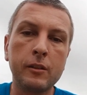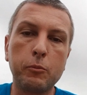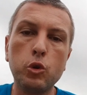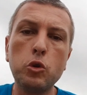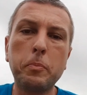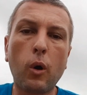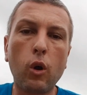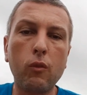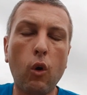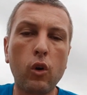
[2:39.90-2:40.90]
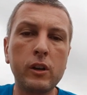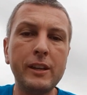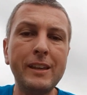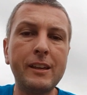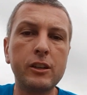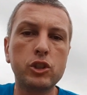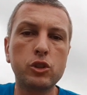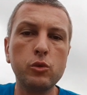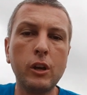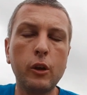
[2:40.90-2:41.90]
Überall waren
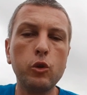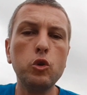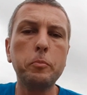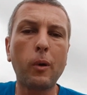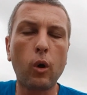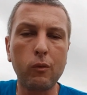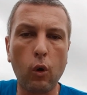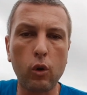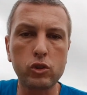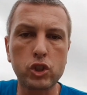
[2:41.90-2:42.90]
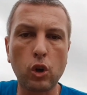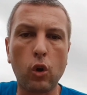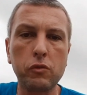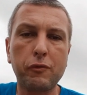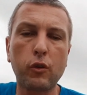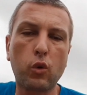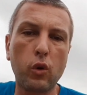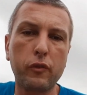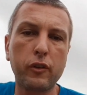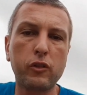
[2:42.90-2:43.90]
Liegestühle, überall waren
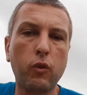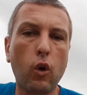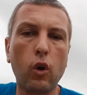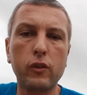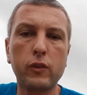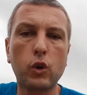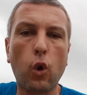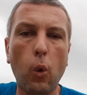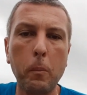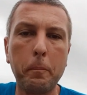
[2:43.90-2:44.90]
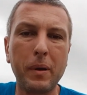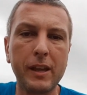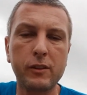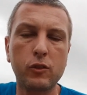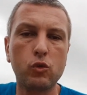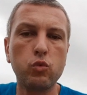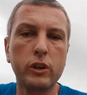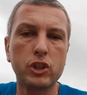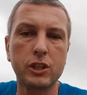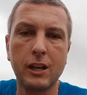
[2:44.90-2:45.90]
Strandverkäufer. Es war alles komplett
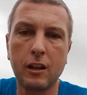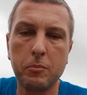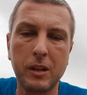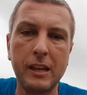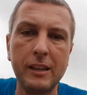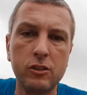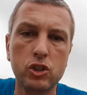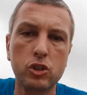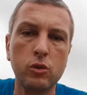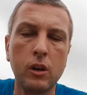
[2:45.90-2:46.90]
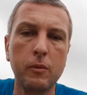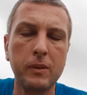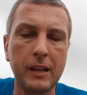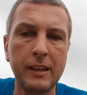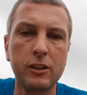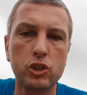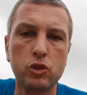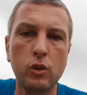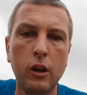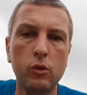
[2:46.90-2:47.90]
zugestellt mit, Liegestühlen, mit
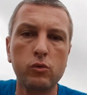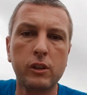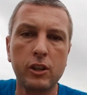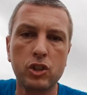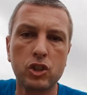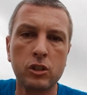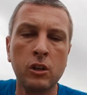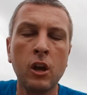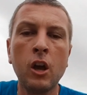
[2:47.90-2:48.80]
Liegestühlen und Tischen.